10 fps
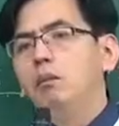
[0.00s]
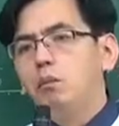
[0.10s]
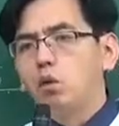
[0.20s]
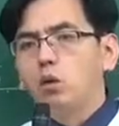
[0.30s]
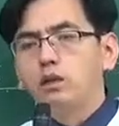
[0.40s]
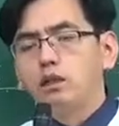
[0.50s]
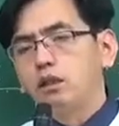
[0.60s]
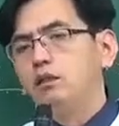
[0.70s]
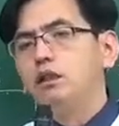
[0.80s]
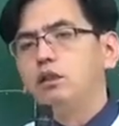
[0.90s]
목욕장
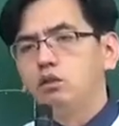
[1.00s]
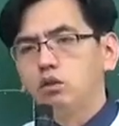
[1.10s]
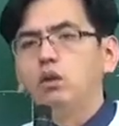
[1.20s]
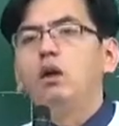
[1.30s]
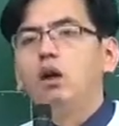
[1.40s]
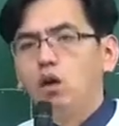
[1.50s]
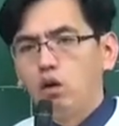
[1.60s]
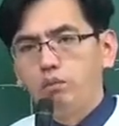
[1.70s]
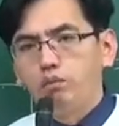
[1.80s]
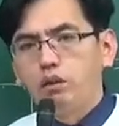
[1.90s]
설치할 수
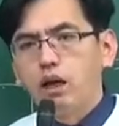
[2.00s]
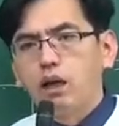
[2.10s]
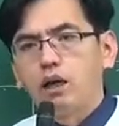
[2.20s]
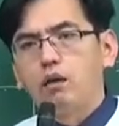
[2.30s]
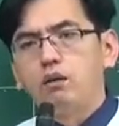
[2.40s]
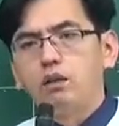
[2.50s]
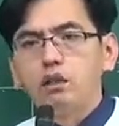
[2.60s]
없다라고 해서